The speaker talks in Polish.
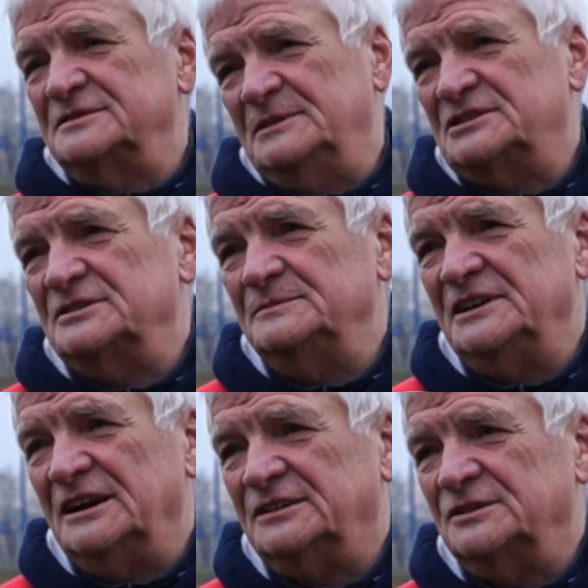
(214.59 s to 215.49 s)
zobaczymy
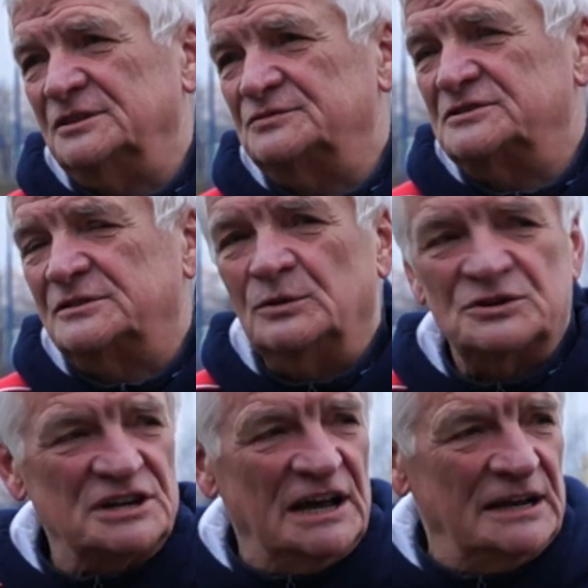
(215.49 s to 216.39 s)
jak to się wszystko
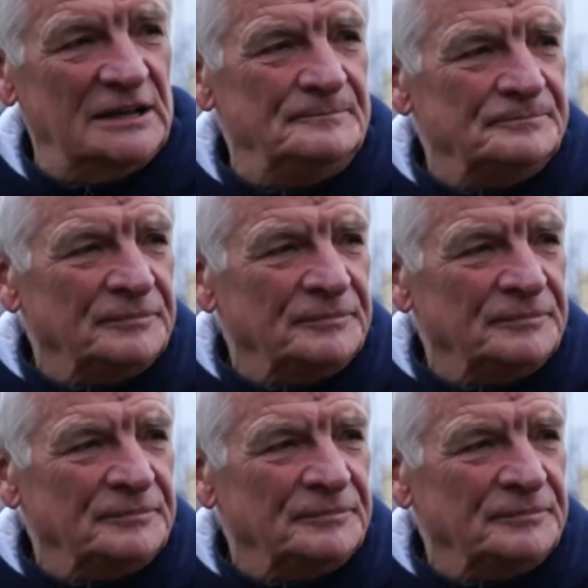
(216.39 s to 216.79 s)
ułoży, ale